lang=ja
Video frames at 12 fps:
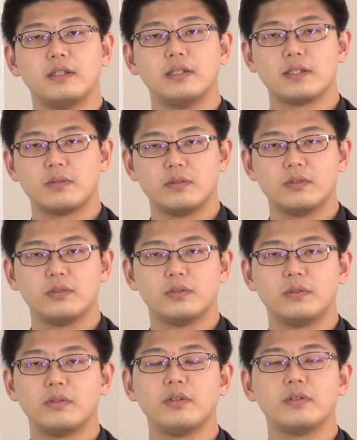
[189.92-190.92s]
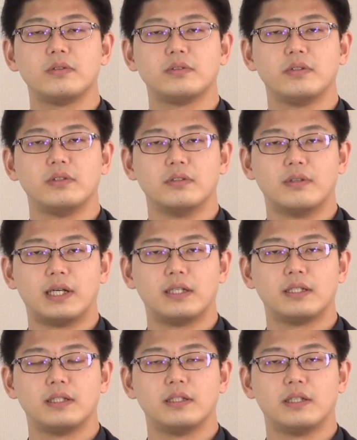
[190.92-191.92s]
でその情動記憶というのは
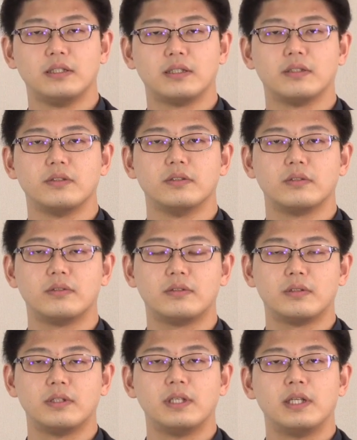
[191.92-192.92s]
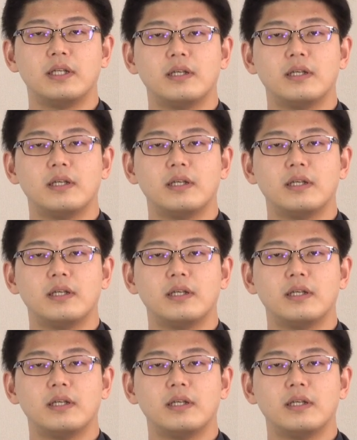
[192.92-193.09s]
何かというと、